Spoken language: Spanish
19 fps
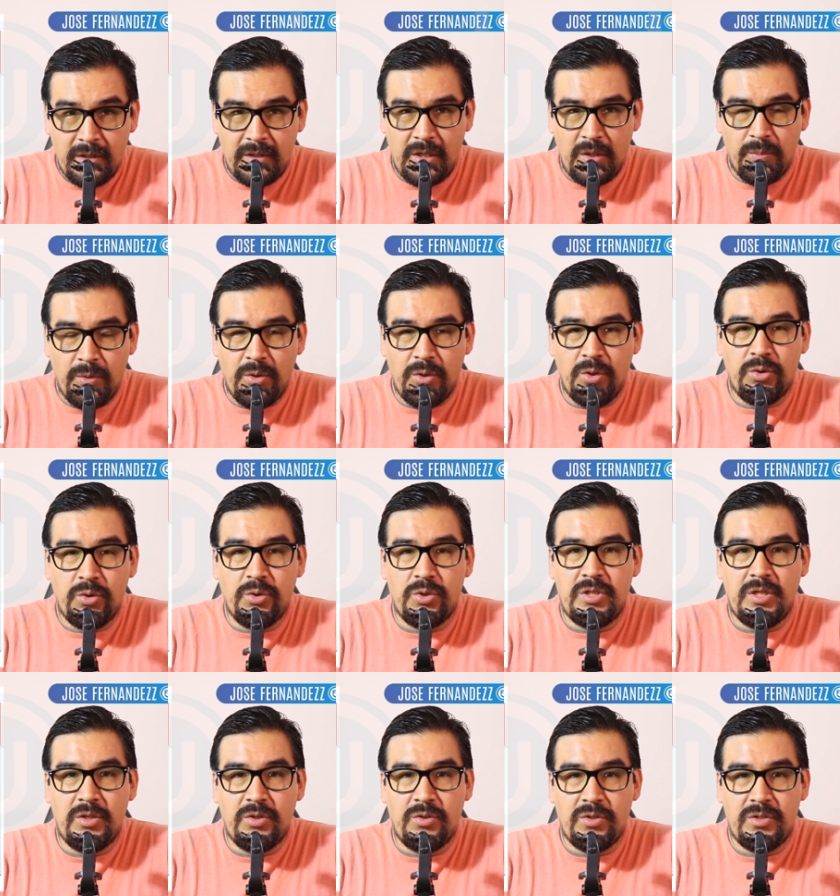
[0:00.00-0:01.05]
del bono
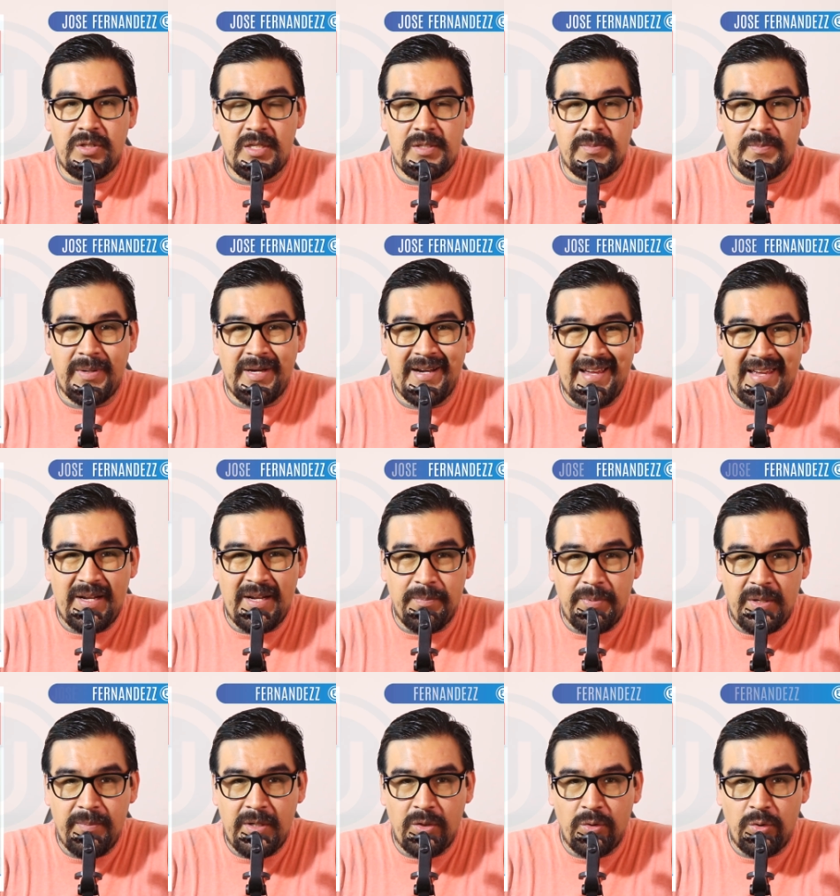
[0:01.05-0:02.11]
210 para el
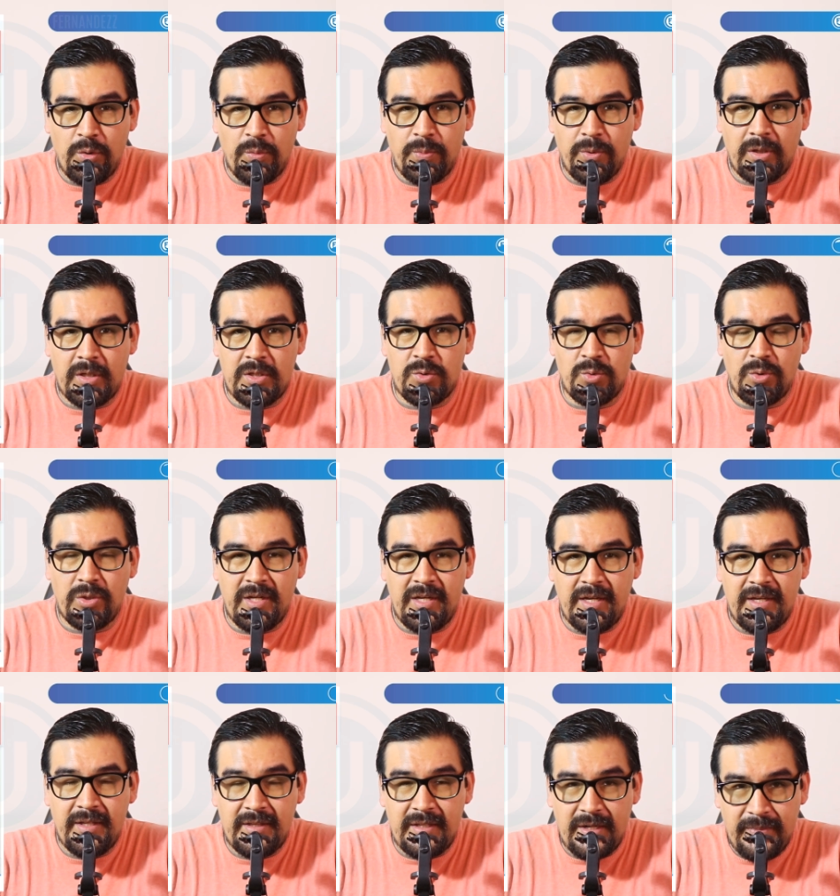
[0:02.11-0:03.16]
primer grupo que su
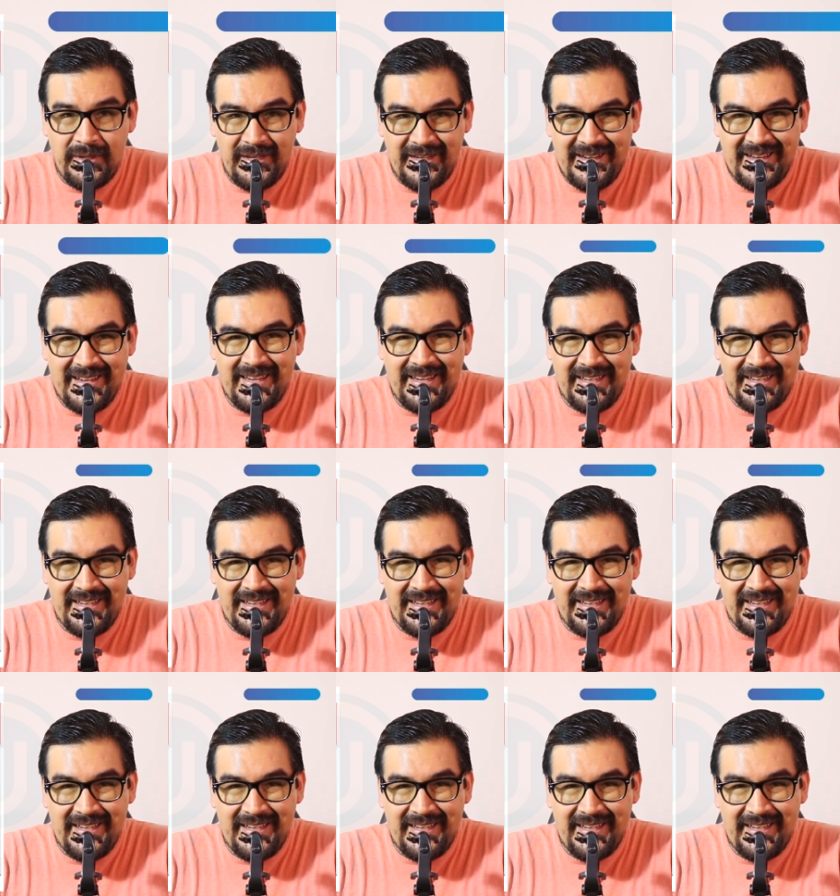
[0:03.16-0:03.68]
DNI termina